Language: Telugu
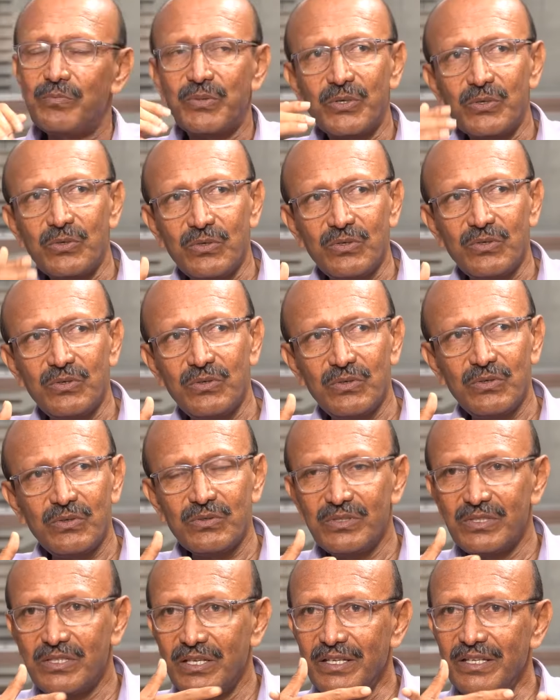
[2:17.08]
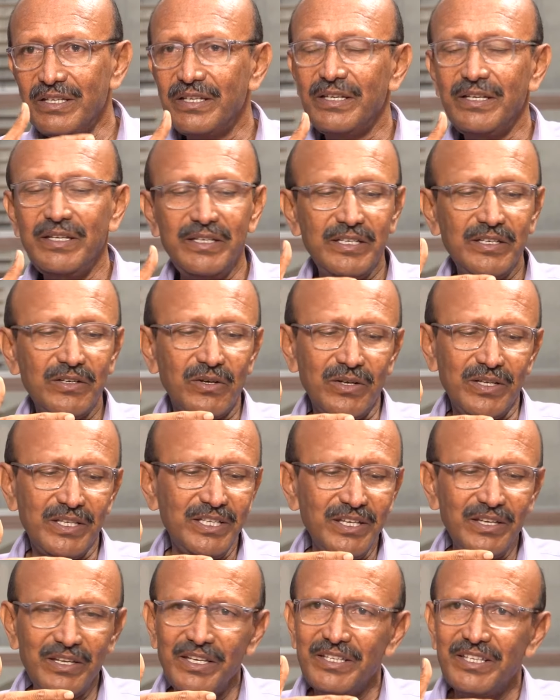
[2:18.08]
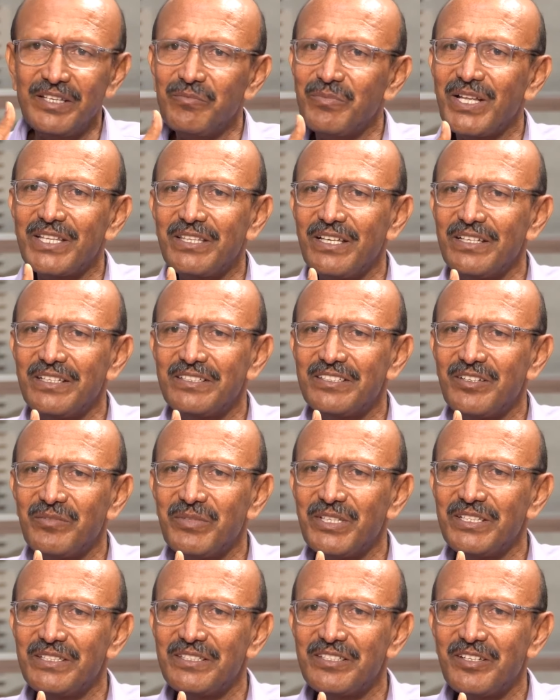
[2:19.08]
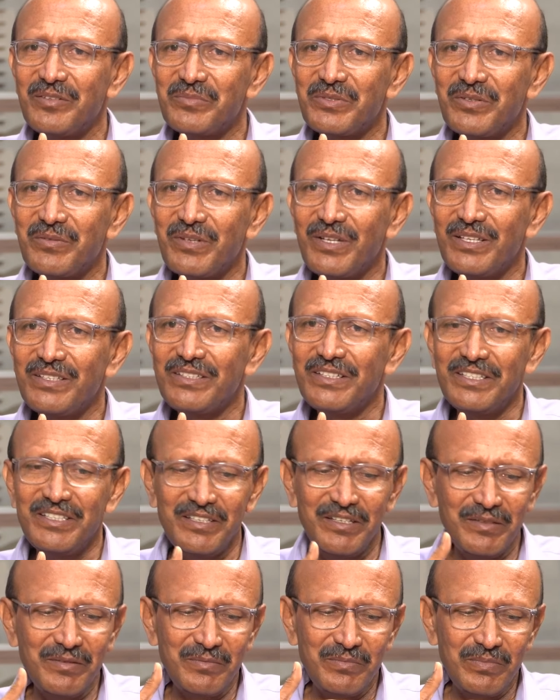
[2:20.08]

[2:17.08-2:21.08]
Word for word: ఇప్పుడు దీన్ని ఇది ఇది మతానికి సంబంధించిన అంశం కాదు ఇది